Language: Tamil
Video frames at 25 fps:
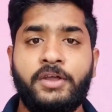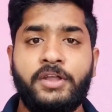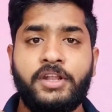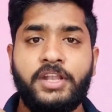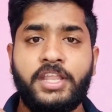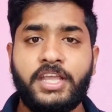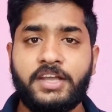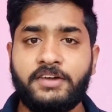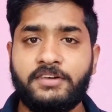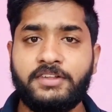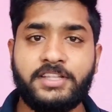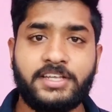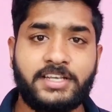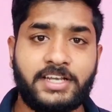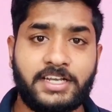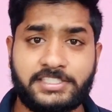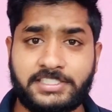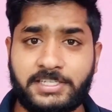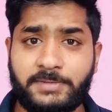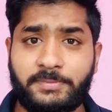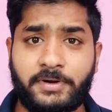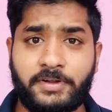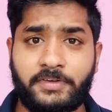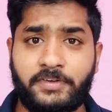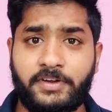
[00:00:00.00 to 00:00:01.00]
நீங்கள் வந்து
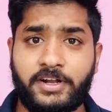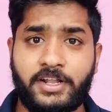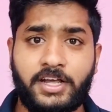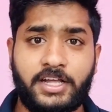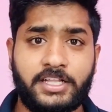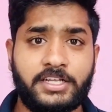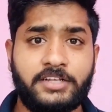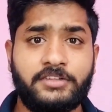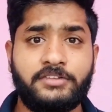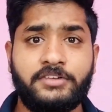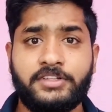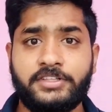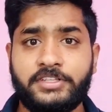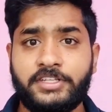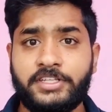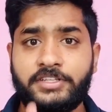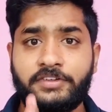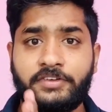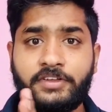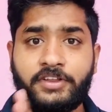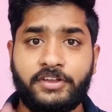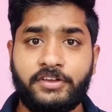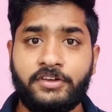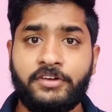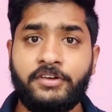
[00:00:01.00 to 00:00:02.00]
கஷ்டப்பட வேண்டாம் அதாவது வந்து இது
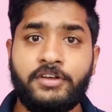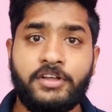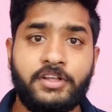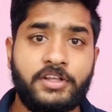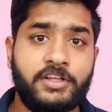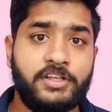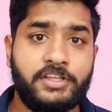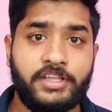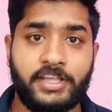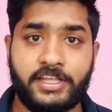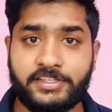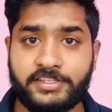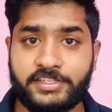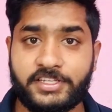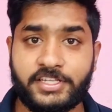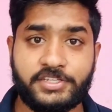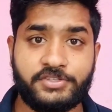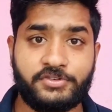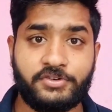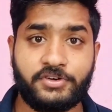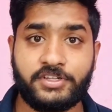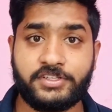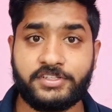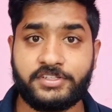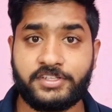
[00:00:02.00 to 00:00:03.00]
வரைக்கும் என்ஜினியர்
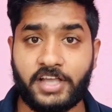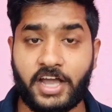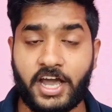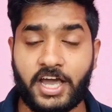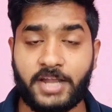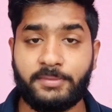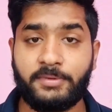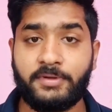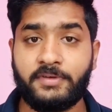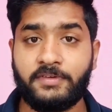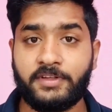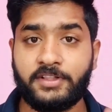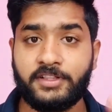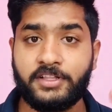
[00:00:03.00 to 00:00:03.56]
ஸ்டூடெண்ட்ஸ் யாருமே வந்து